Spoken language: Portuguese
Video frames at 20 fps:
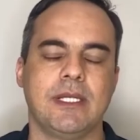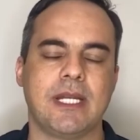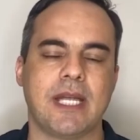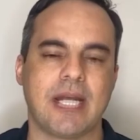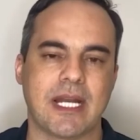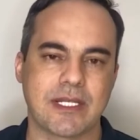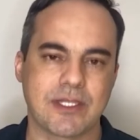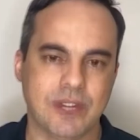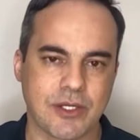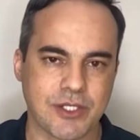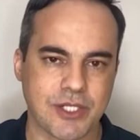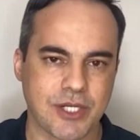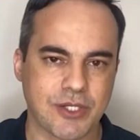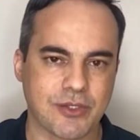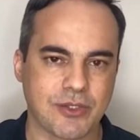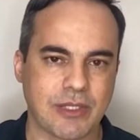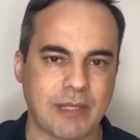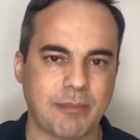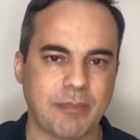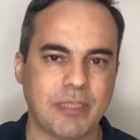Em relação à
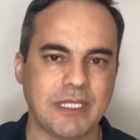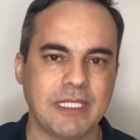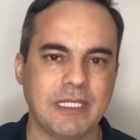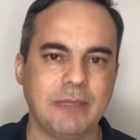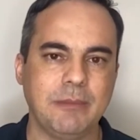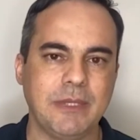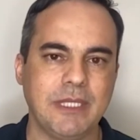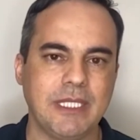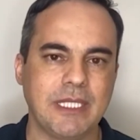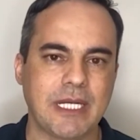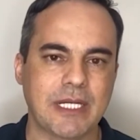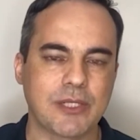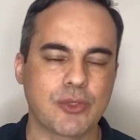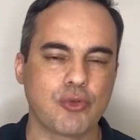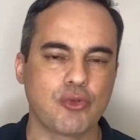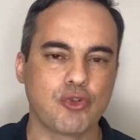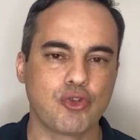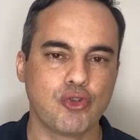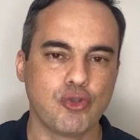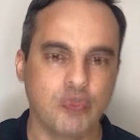gestão da pandemia, acho
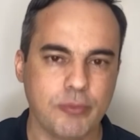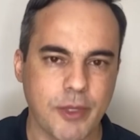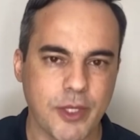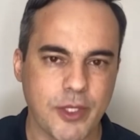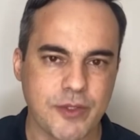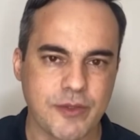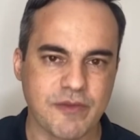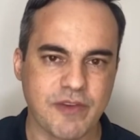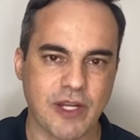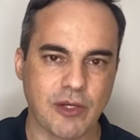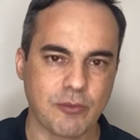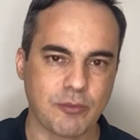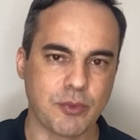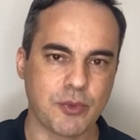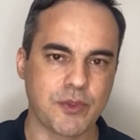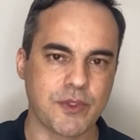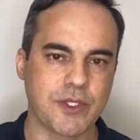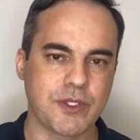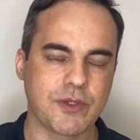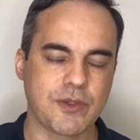que os números falam por
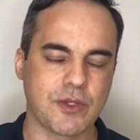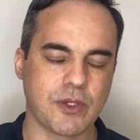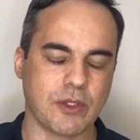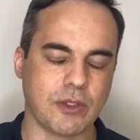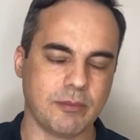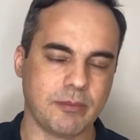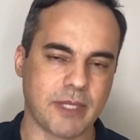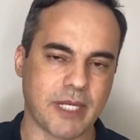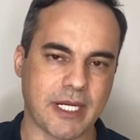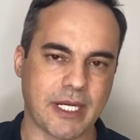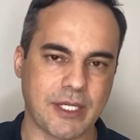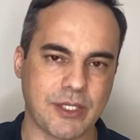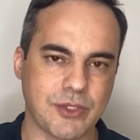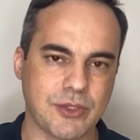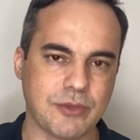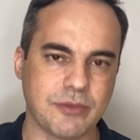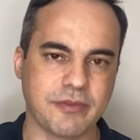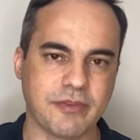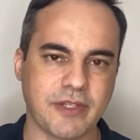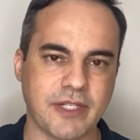si só. Para que a gente
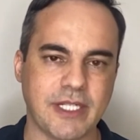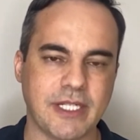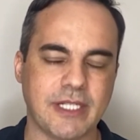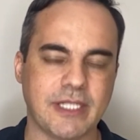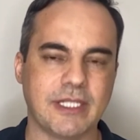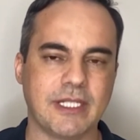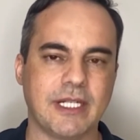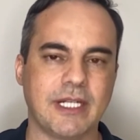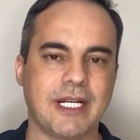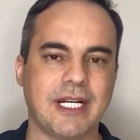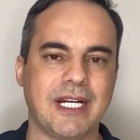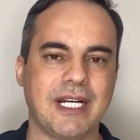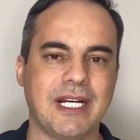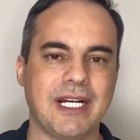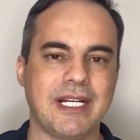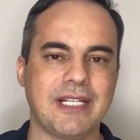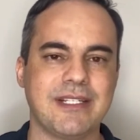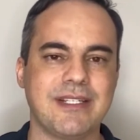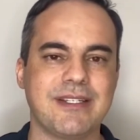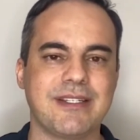não venha
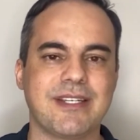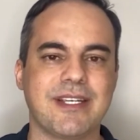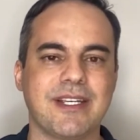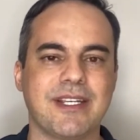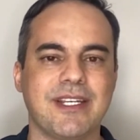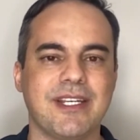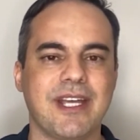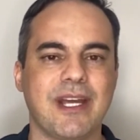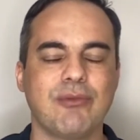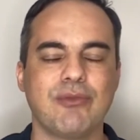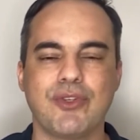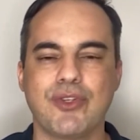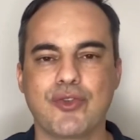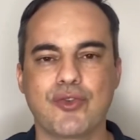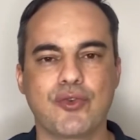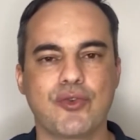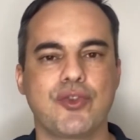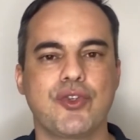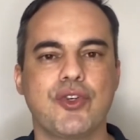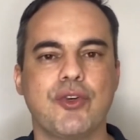a dizer que é um
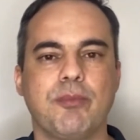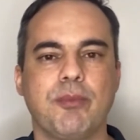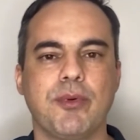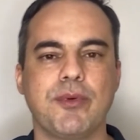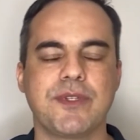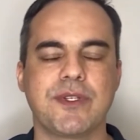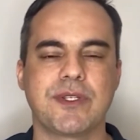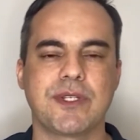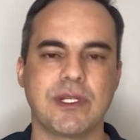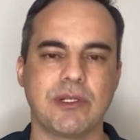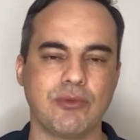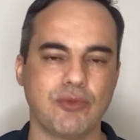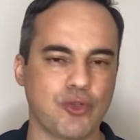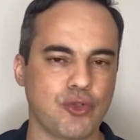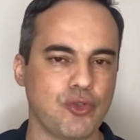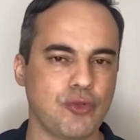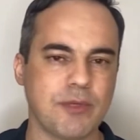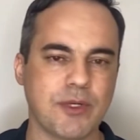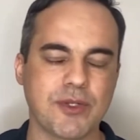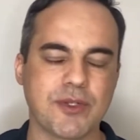discurso de oposição, os
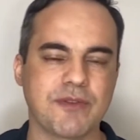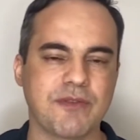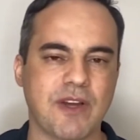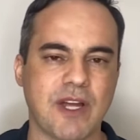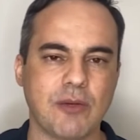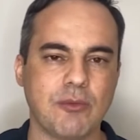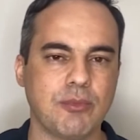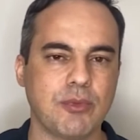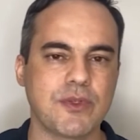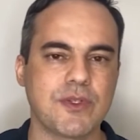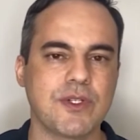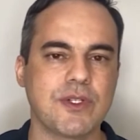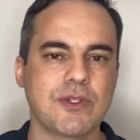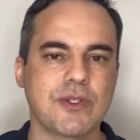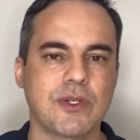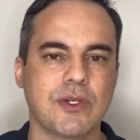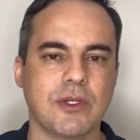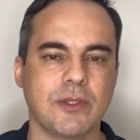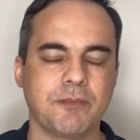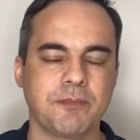números falam por si
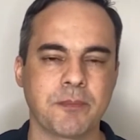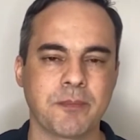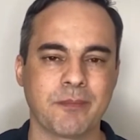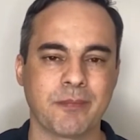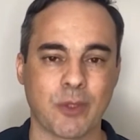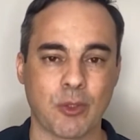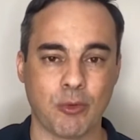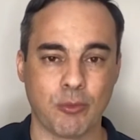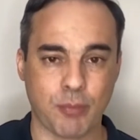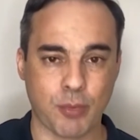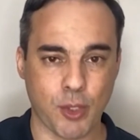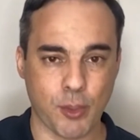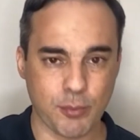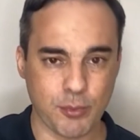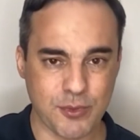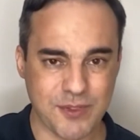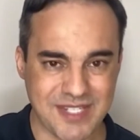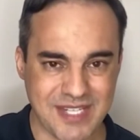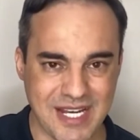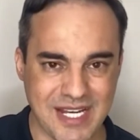só. O
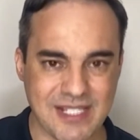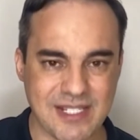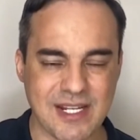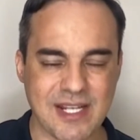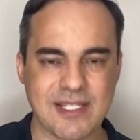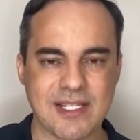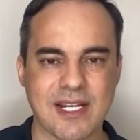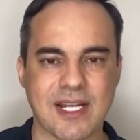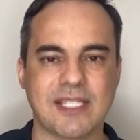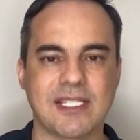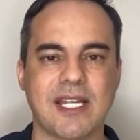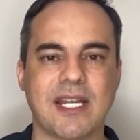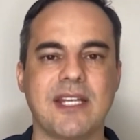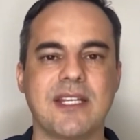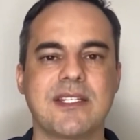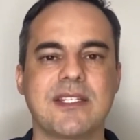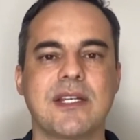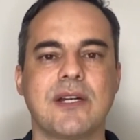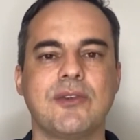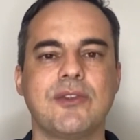próprio site da Secretaria
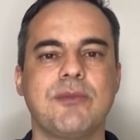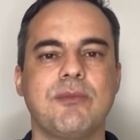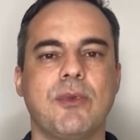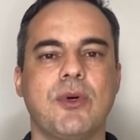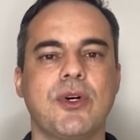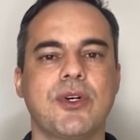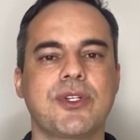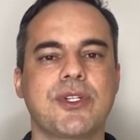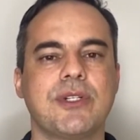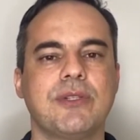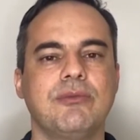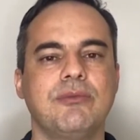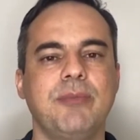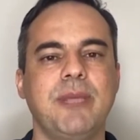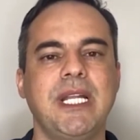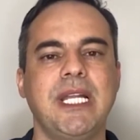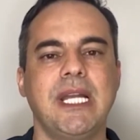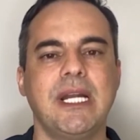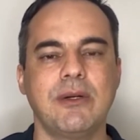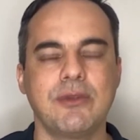de Saúde mostra um
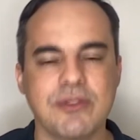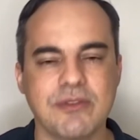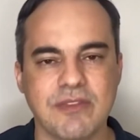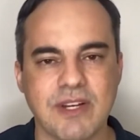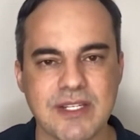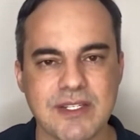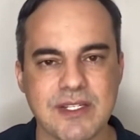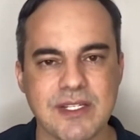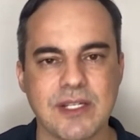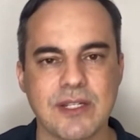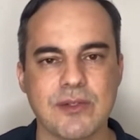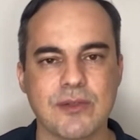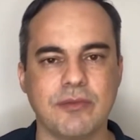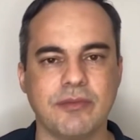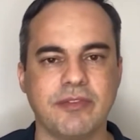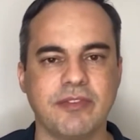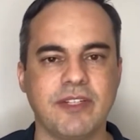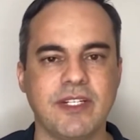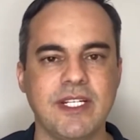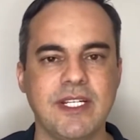milhão de vacinas no
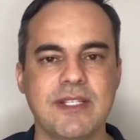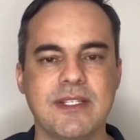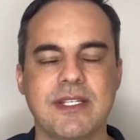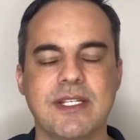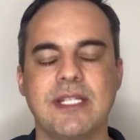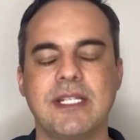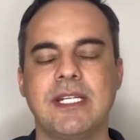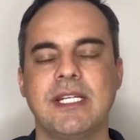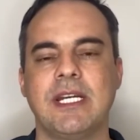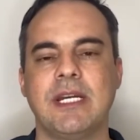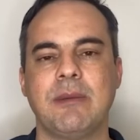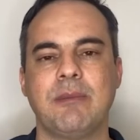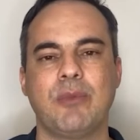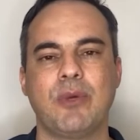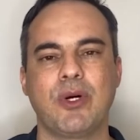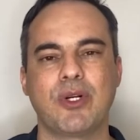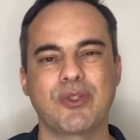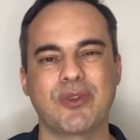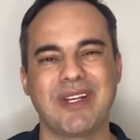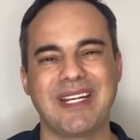freezer,
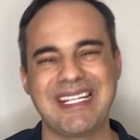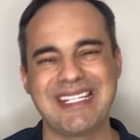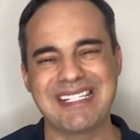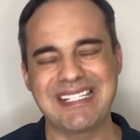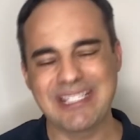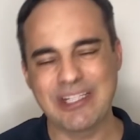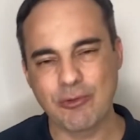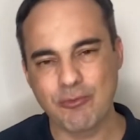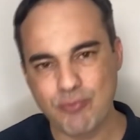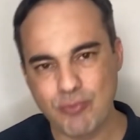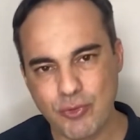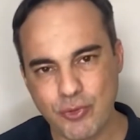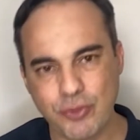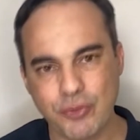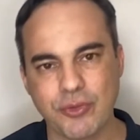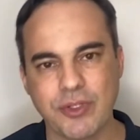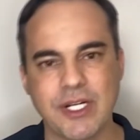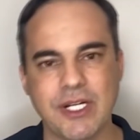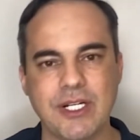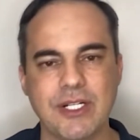mostra uma lentidão muito
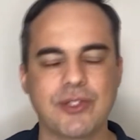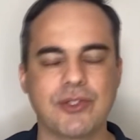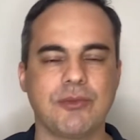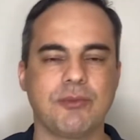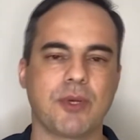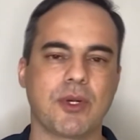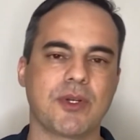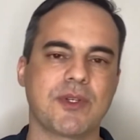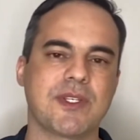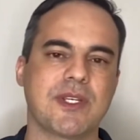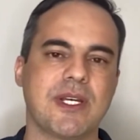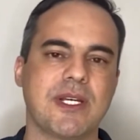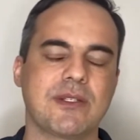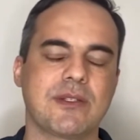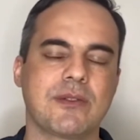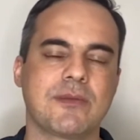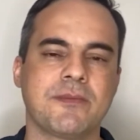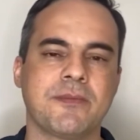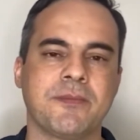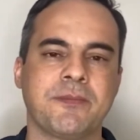grande no
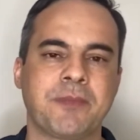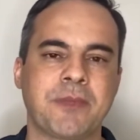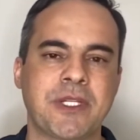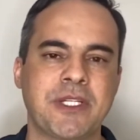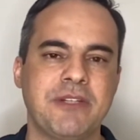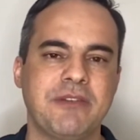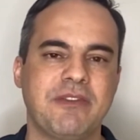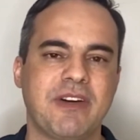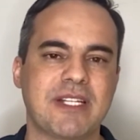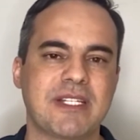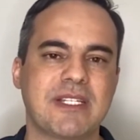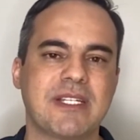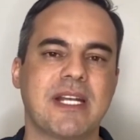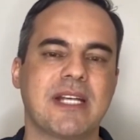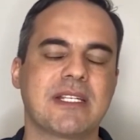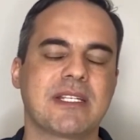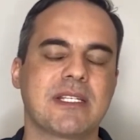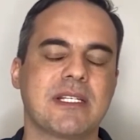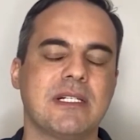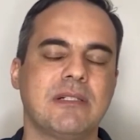processo de
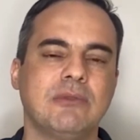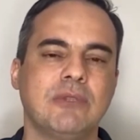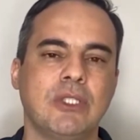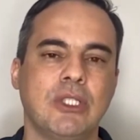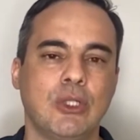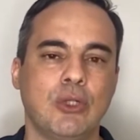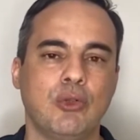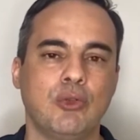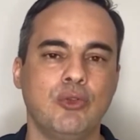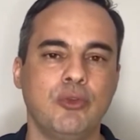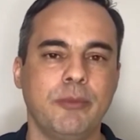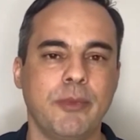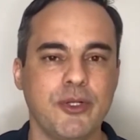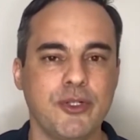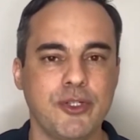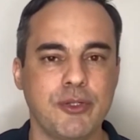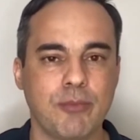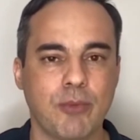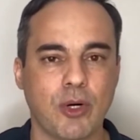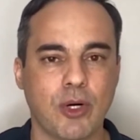vacinação. O número
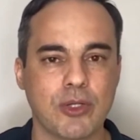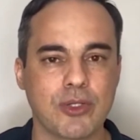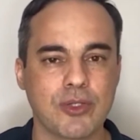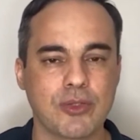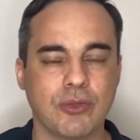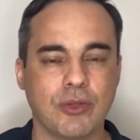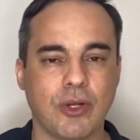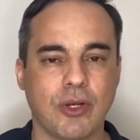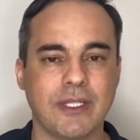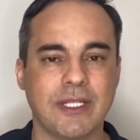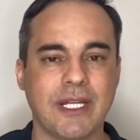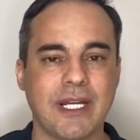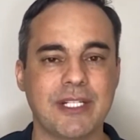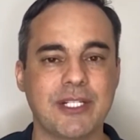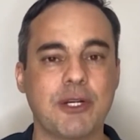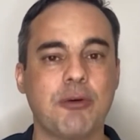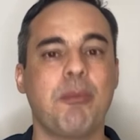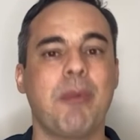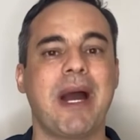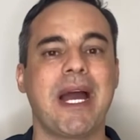de mortos no
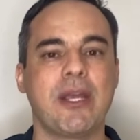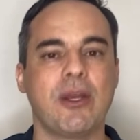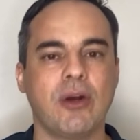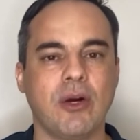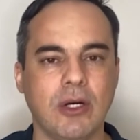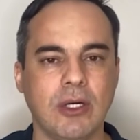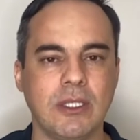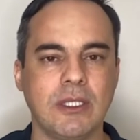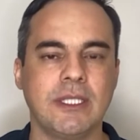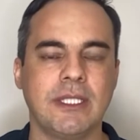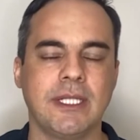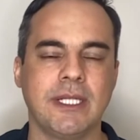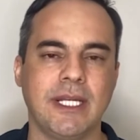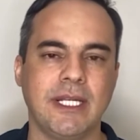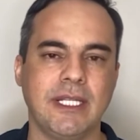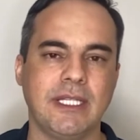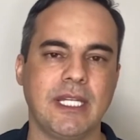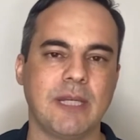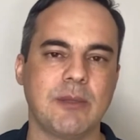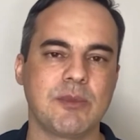Nordeste é o maior
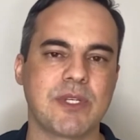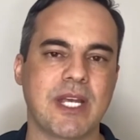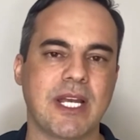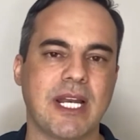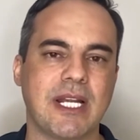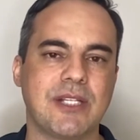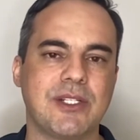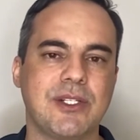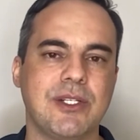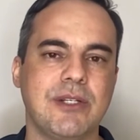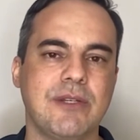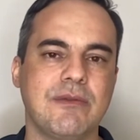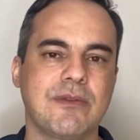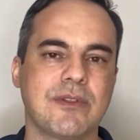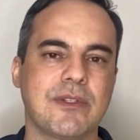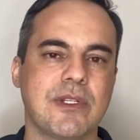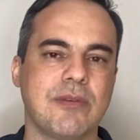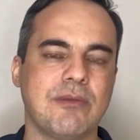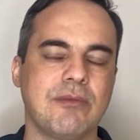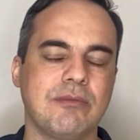em termos relativos,
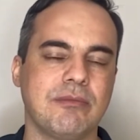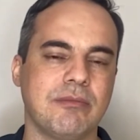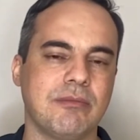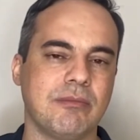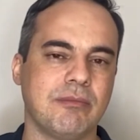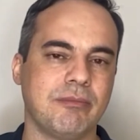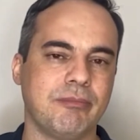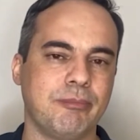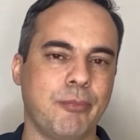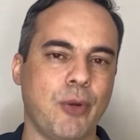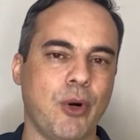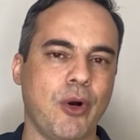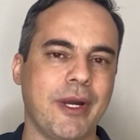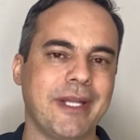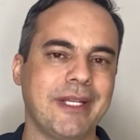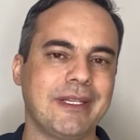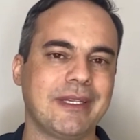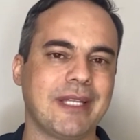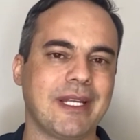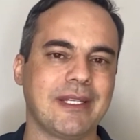não
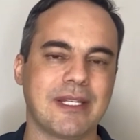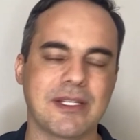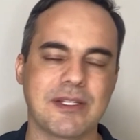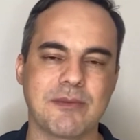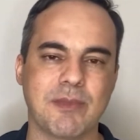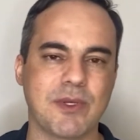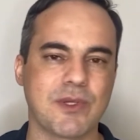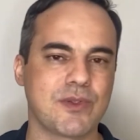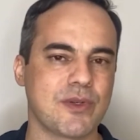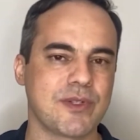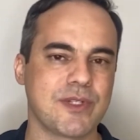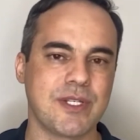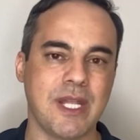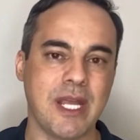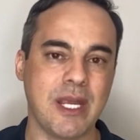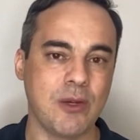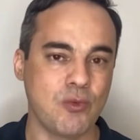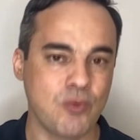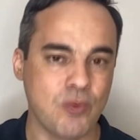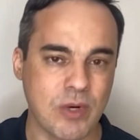morrem tantas pessoas em
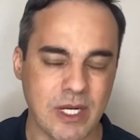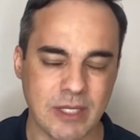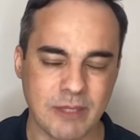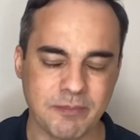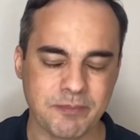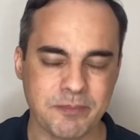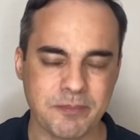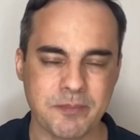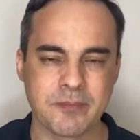nenhuma